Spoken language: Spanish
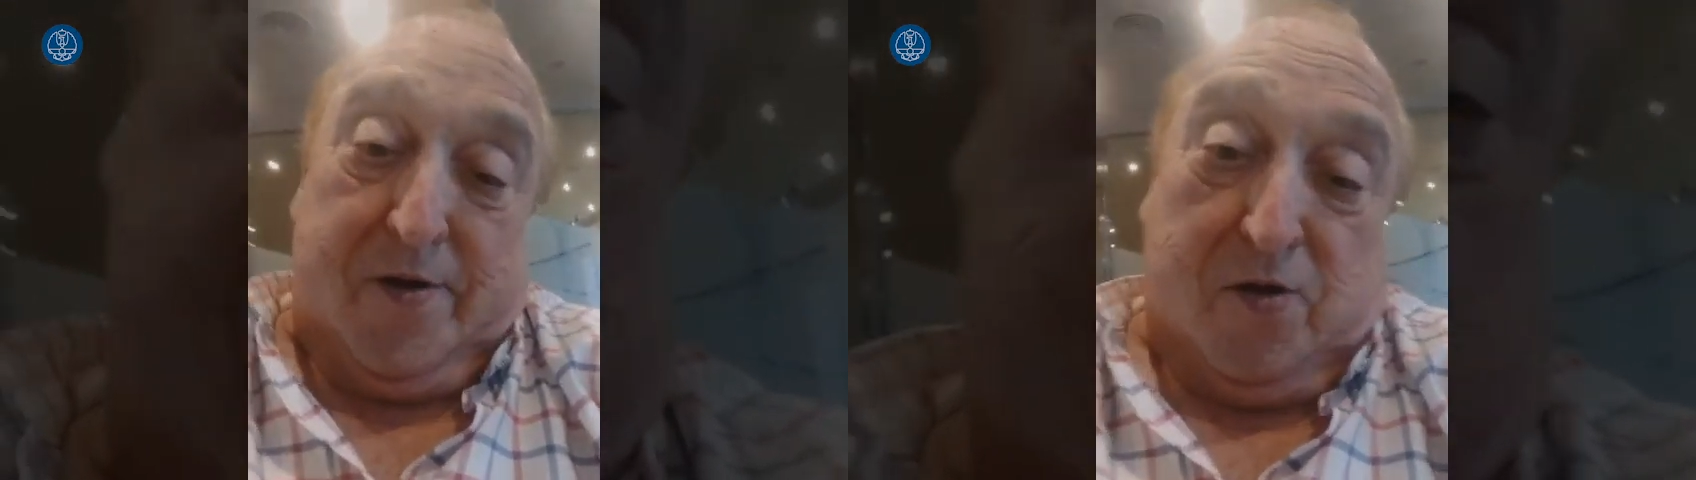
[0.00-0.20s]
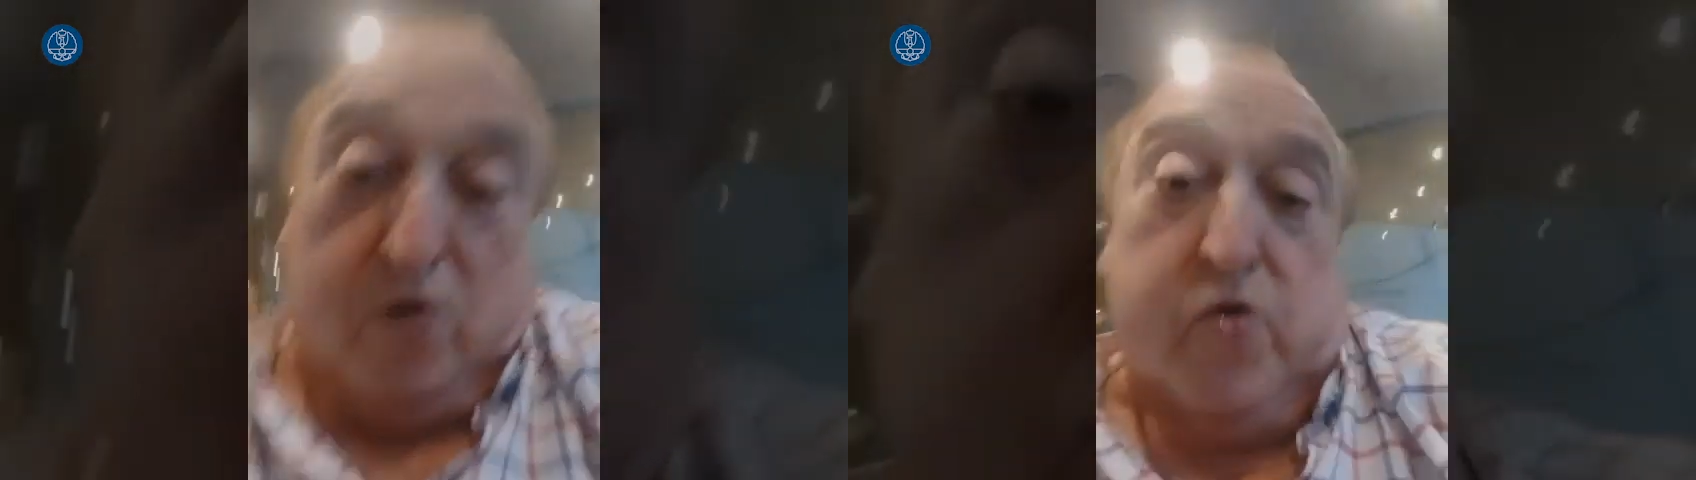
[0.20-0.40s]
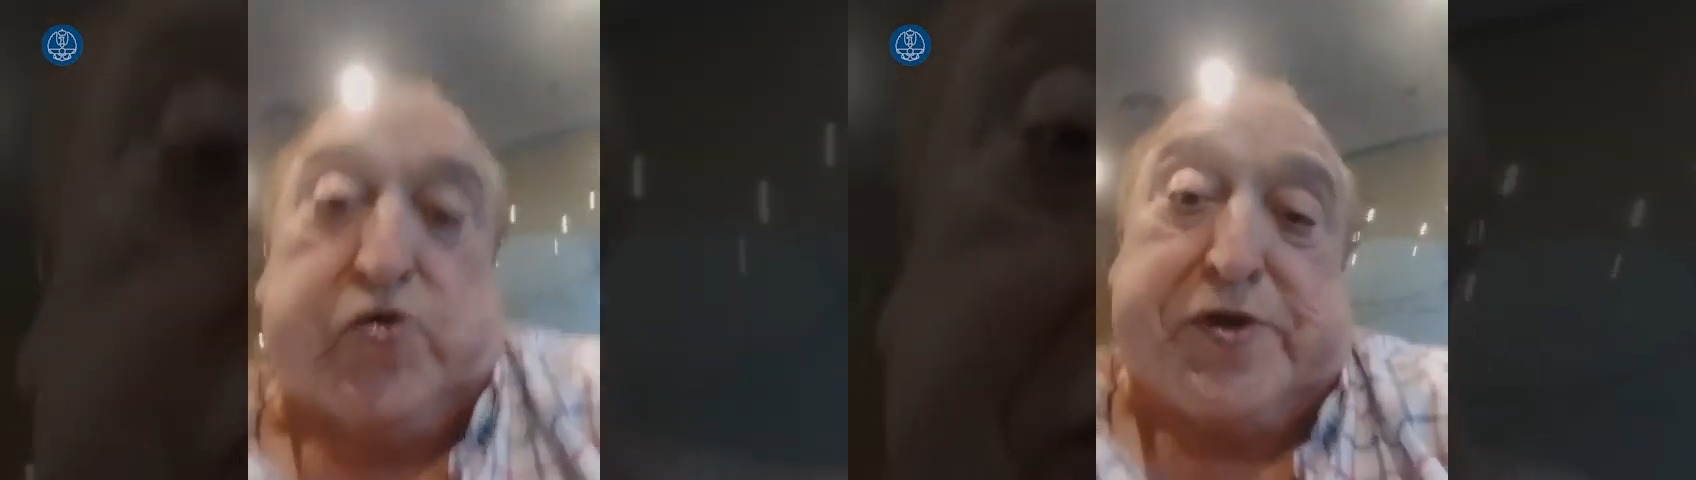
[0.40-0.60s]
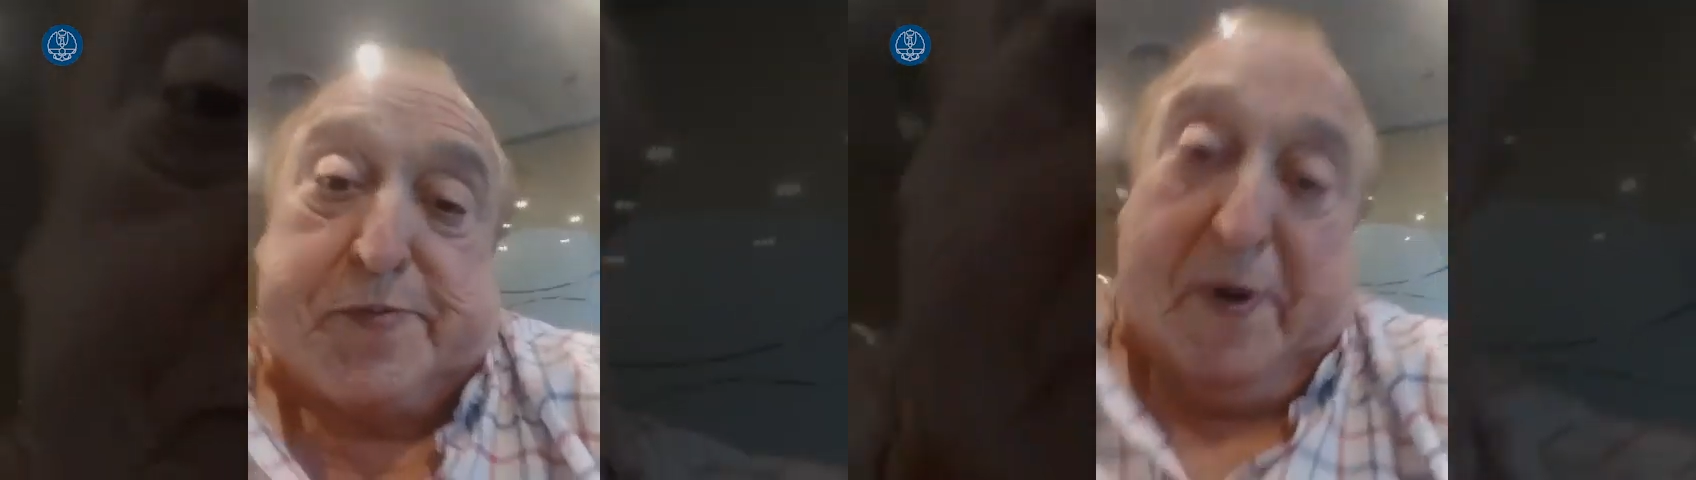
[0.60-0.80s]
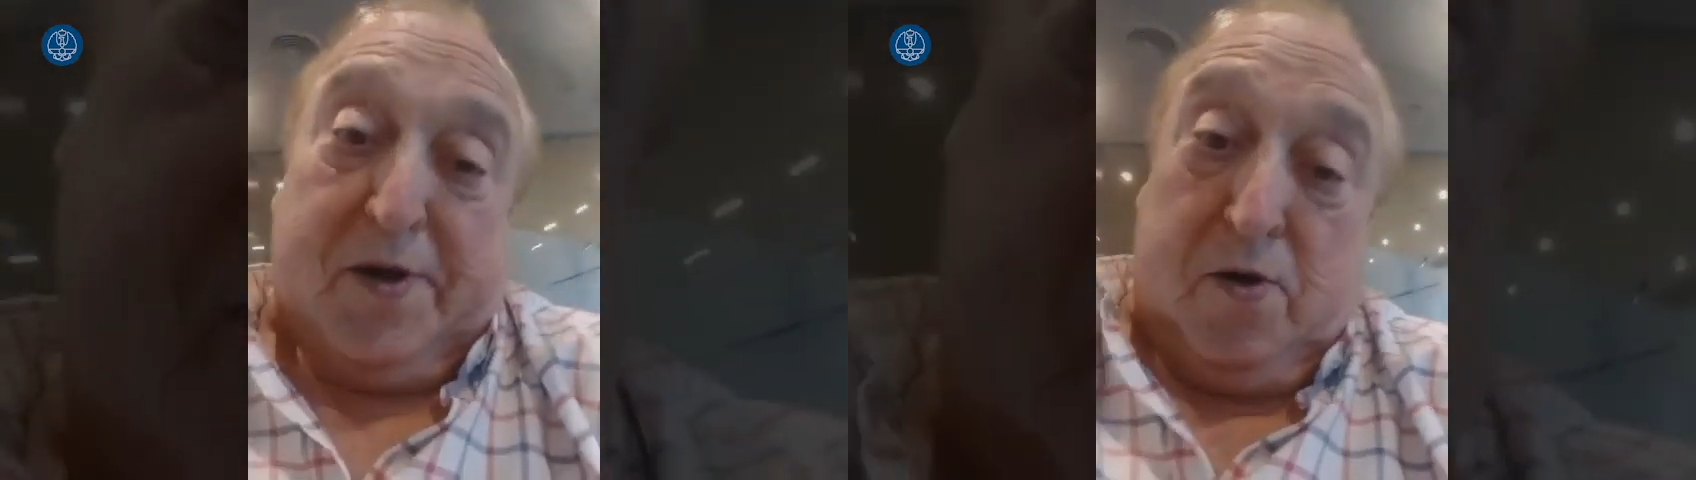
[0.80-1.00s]
todos los
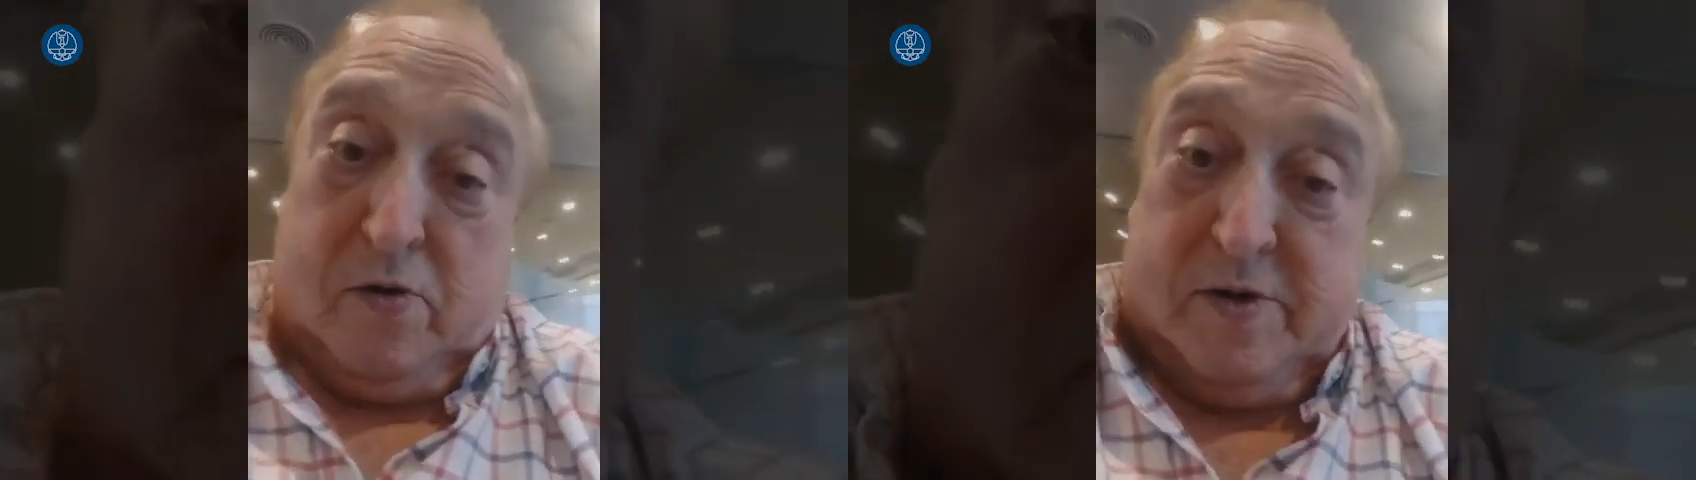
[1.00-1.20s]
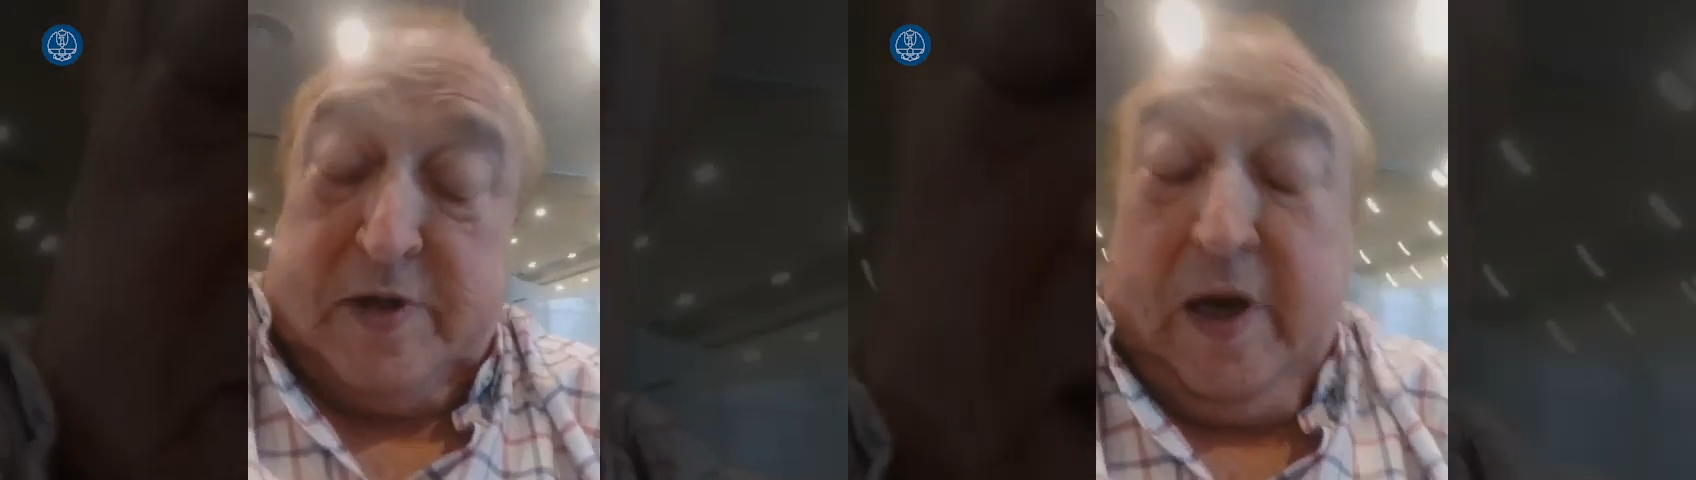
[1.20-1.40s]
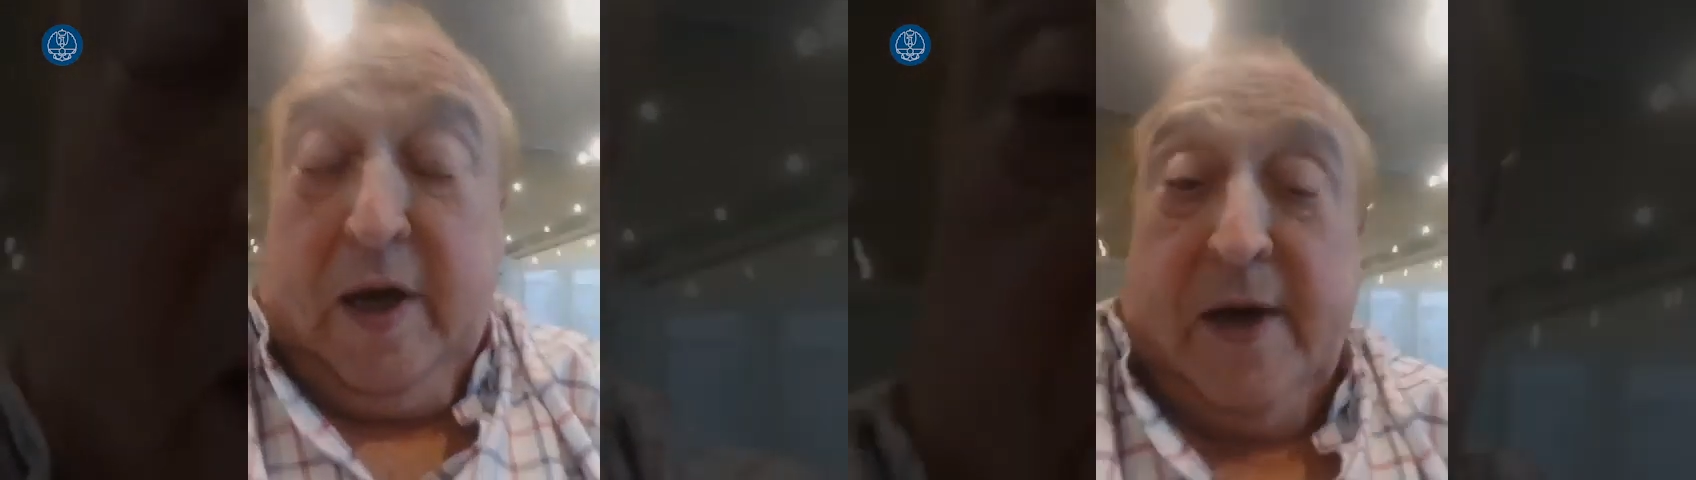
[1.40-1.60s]
españoles